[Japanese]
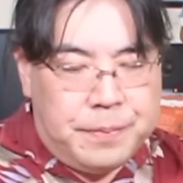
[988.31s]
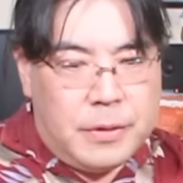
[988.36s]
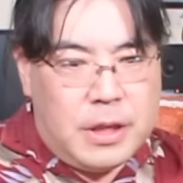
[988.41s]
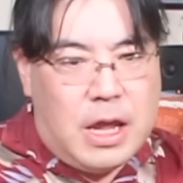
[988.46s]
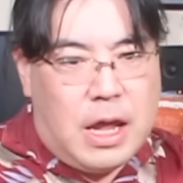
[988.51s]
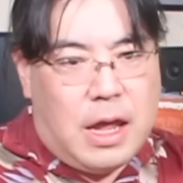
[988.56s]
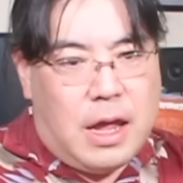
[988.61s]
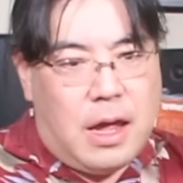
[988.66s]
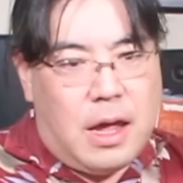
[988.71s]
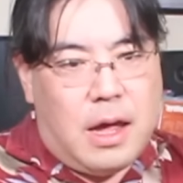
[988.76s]

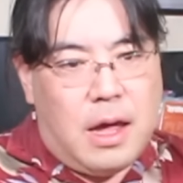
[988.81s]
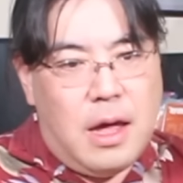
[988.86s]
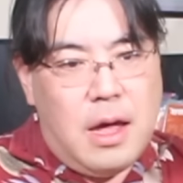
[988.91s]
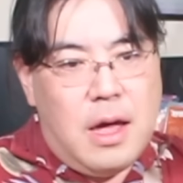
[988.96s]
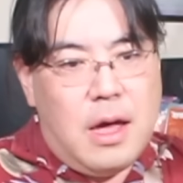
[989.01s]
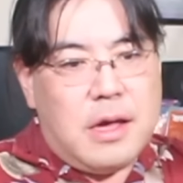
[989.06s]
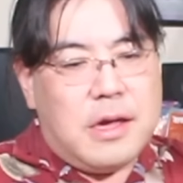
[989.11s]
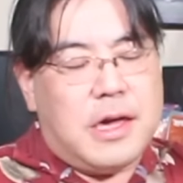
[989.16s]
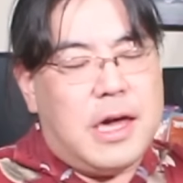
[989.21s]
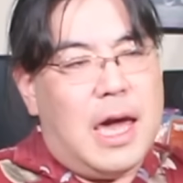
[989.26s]
で、
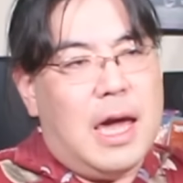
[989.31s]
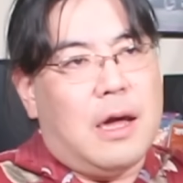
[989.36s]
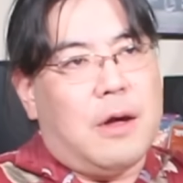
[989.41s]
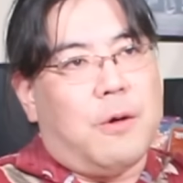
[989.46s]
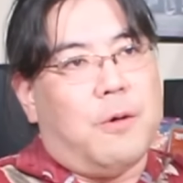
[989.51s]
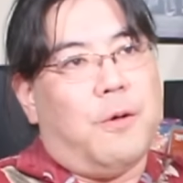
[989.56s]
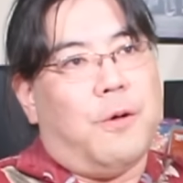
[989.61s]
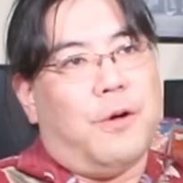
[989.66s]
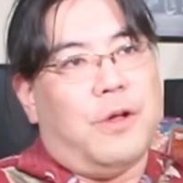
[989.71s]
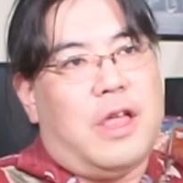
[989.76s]
結
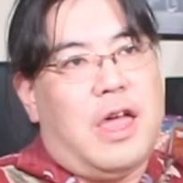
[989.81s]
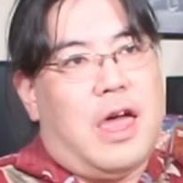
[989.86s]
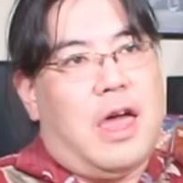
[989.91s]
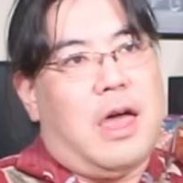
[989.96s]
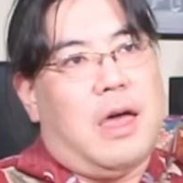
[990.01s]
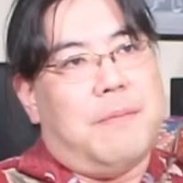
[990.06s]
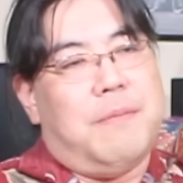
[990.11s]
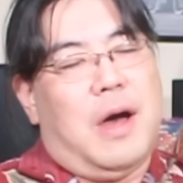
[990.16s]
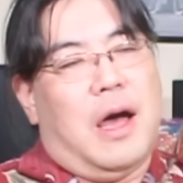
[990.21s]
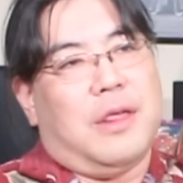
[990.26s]
構
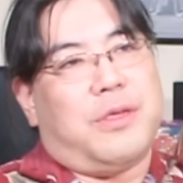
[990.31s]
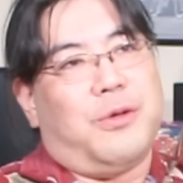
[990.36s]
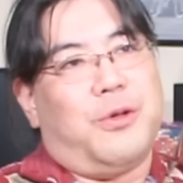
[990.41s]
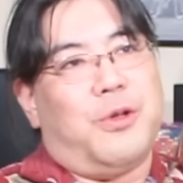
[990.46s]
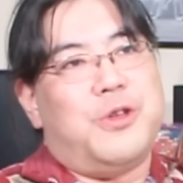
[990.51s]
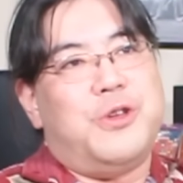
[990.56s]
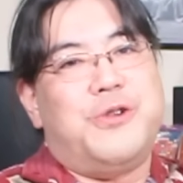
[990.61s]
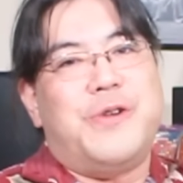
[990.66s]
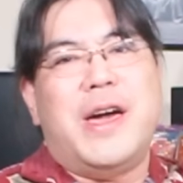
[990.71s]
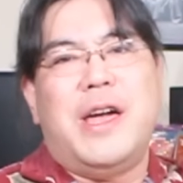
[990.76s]
ね、まあそ
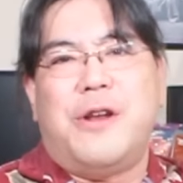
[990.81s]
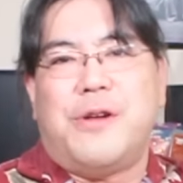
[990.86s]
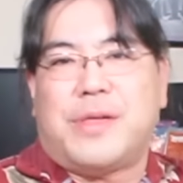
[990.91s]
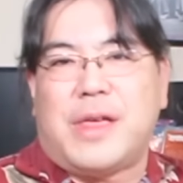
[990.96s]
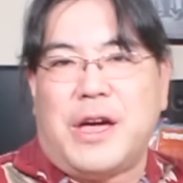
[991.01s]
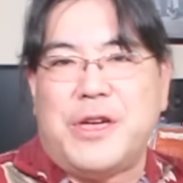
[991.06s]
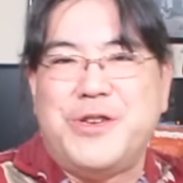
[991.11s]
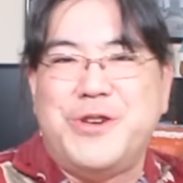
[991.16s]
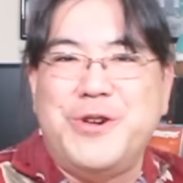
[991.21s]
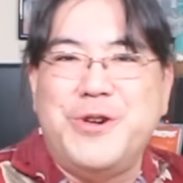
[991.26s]
のいわゆる
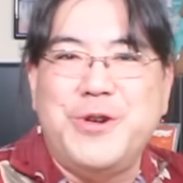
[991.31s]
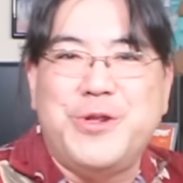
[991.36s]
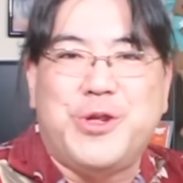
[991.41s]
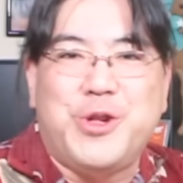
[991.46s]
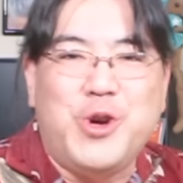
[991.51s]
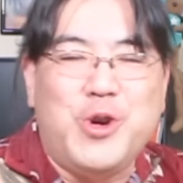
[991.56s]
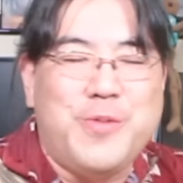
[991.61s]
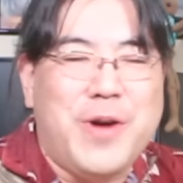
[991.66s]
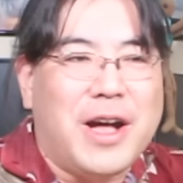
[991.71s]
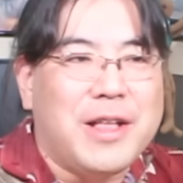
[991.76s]
さ、
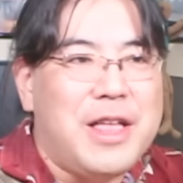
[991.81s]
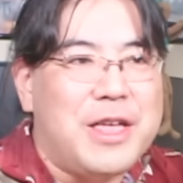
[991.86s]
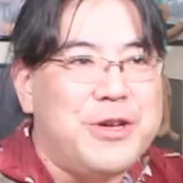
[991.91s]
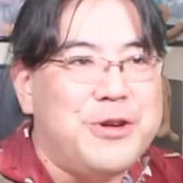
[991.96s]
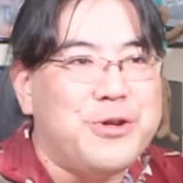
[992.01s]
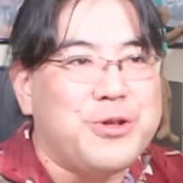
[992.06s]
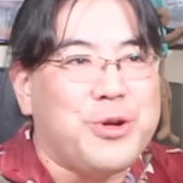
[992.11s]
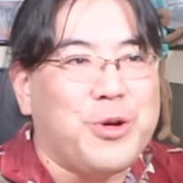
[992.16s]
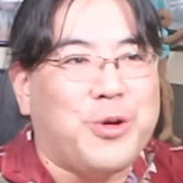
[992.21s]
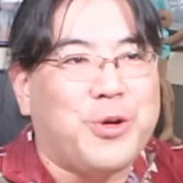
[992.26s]
YouTuber で
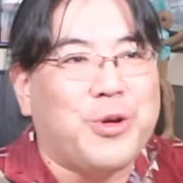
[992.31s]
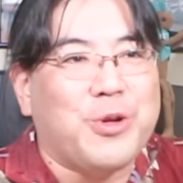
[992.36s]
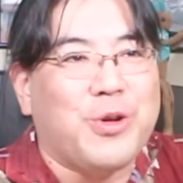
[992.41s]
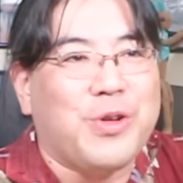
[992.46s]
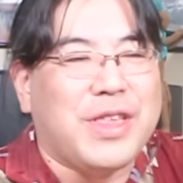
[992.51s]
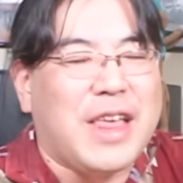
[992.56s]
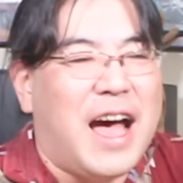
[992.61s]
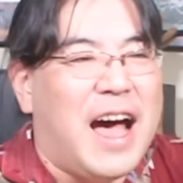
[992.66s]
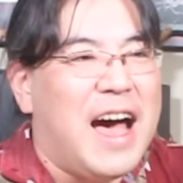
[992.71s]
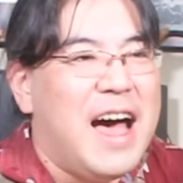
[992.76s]
言うところ
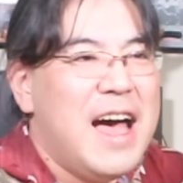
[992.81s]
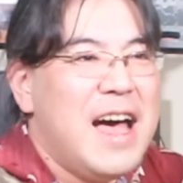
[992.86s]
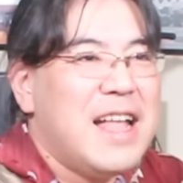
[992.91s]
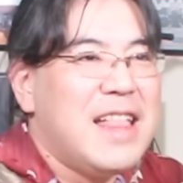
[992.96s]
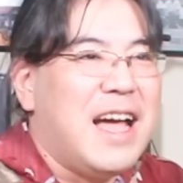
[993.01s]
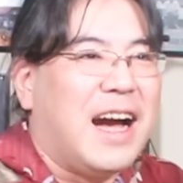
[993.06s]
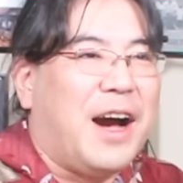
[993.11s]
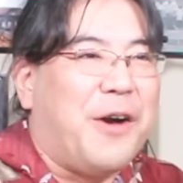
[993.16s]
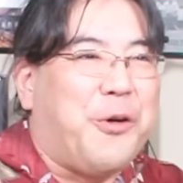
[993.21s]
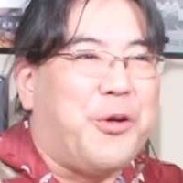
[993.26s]
のさ、
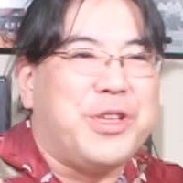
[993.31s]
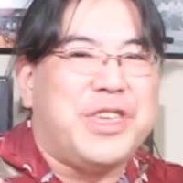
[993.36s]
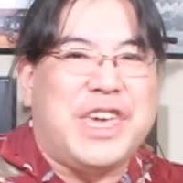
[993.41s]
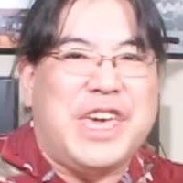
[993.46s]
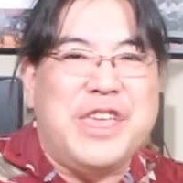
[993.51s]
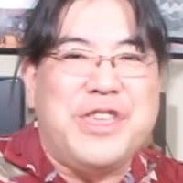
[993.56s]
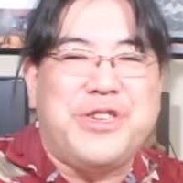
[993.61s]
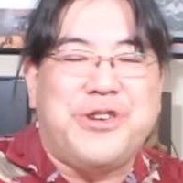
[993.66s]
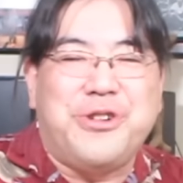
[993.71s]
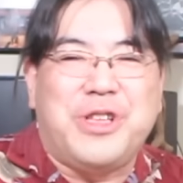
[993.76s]
なんかこう
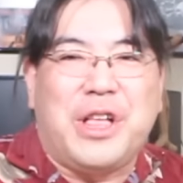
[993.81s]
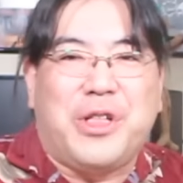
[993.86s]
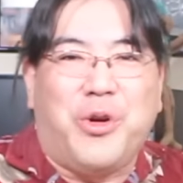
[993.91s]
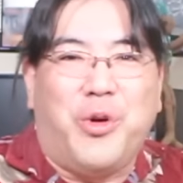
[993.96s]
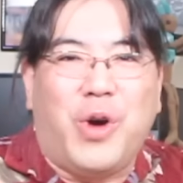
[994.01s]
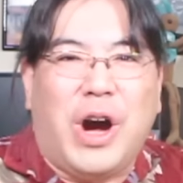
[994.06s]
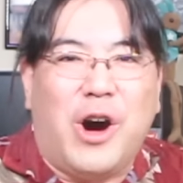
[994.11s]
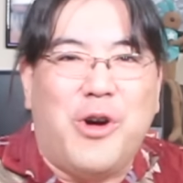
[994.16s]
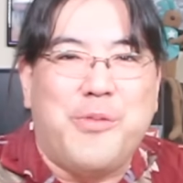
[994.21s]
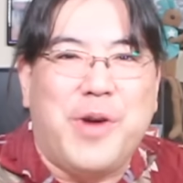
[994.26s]
緊急で
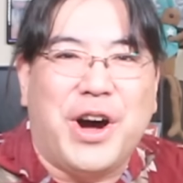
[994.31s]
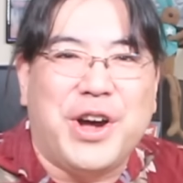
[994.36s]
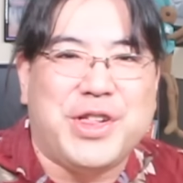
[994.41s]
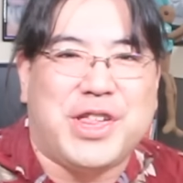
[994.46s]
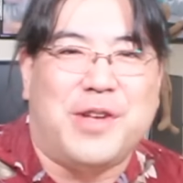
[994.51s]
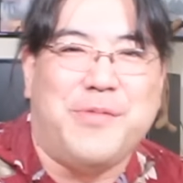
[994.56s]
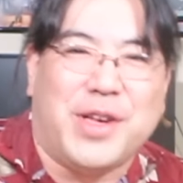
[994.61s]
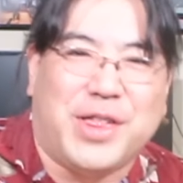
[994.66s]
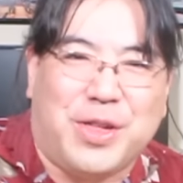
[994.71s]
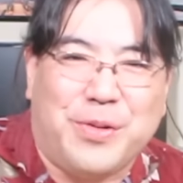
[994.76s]
動画を回し
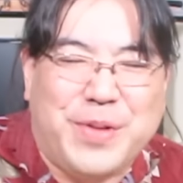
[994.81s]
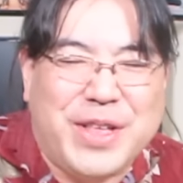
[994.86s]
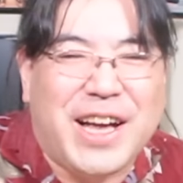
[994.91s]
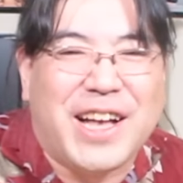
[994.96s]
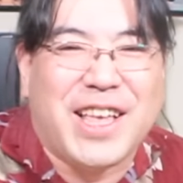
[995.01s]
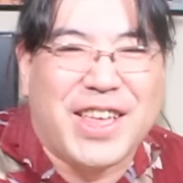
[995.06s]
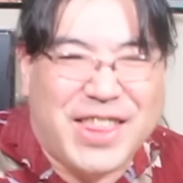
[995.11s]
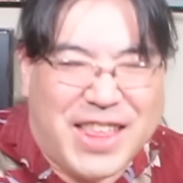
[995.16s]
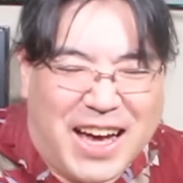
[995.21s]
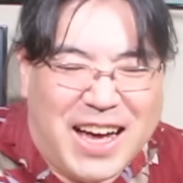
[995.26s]
てますみた
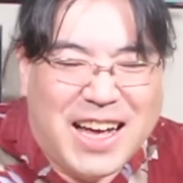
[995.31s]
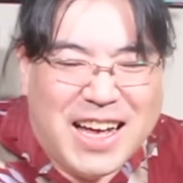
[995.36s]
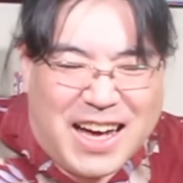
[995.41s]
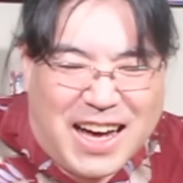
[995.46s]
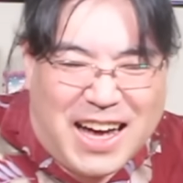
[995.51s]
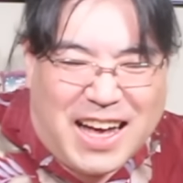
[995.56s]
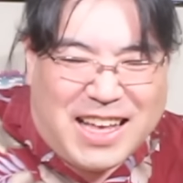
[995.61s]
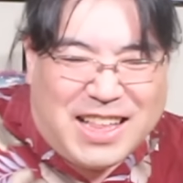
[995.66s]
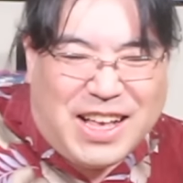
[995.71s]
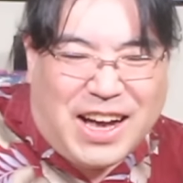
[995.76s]
いなさ、
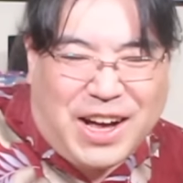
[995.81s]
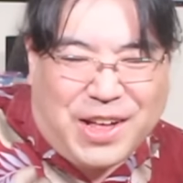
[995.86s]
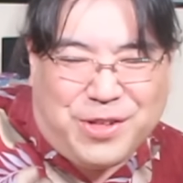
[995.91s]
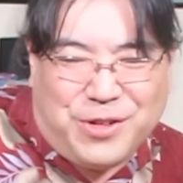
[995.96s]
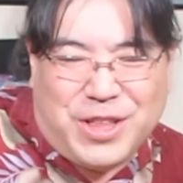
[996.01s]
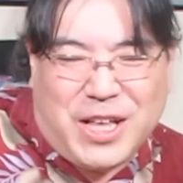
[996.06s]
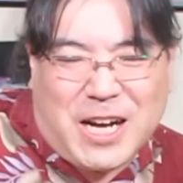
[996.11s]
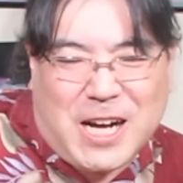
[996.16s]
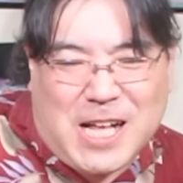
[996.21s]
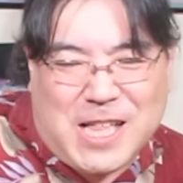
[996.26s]
はい、なんか
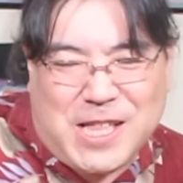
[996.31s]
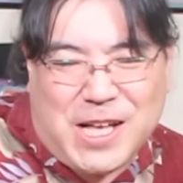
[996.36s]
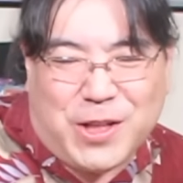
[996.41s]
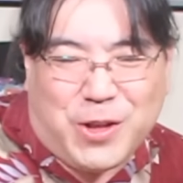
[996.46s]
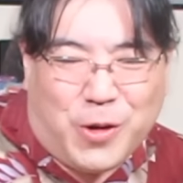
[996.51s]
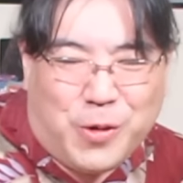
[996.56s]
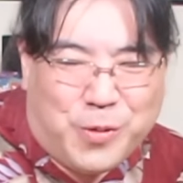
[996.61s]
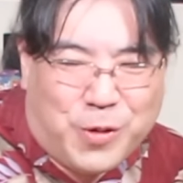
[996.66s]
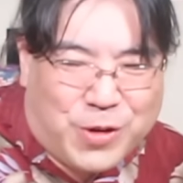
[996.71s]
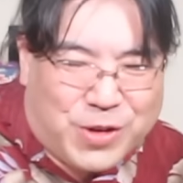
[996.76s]
そんな感じだ
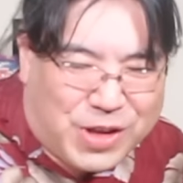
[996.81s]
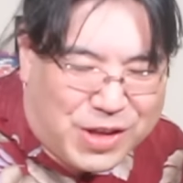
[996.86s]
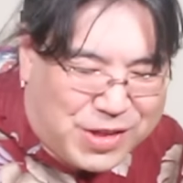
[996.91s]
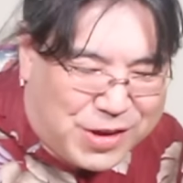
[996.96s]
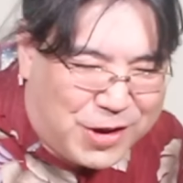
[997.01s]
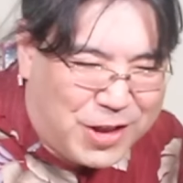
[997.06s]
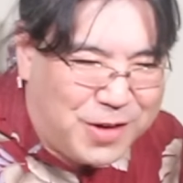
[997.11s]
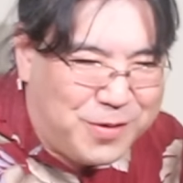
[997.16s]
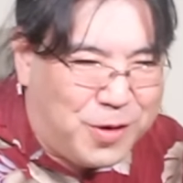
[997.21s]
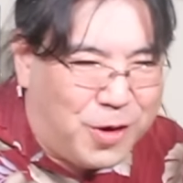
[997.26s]
と思うんです
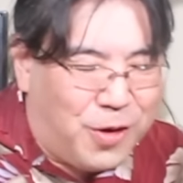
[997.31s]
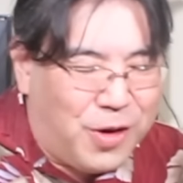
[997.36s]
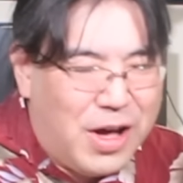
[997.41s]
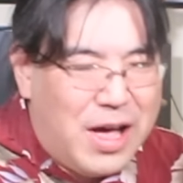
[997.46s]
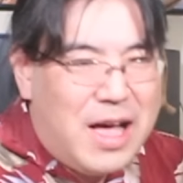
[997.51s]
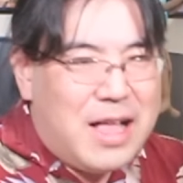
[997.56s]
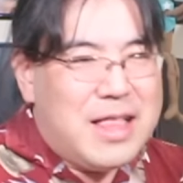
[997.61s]
けども、